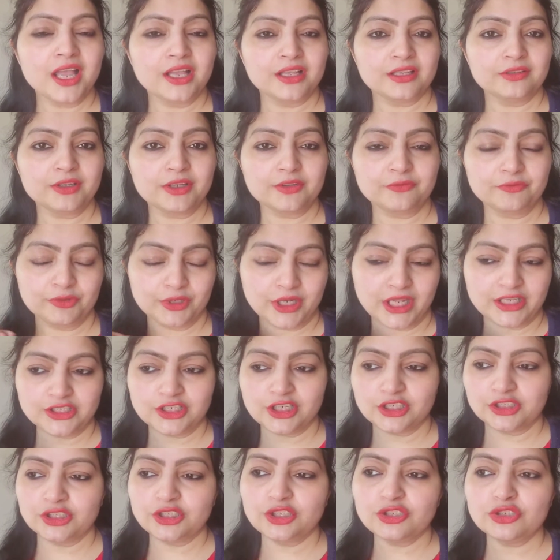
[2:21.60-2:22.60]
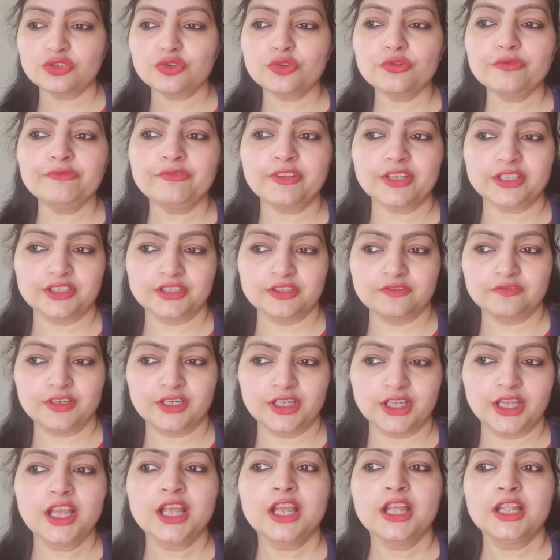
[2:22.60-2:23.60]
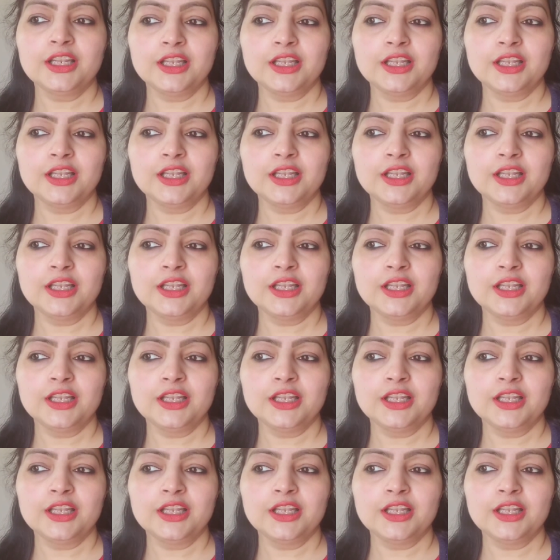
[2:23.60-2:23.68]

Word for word: ऐसा लगता था जैसे कोई फेस्टिवल है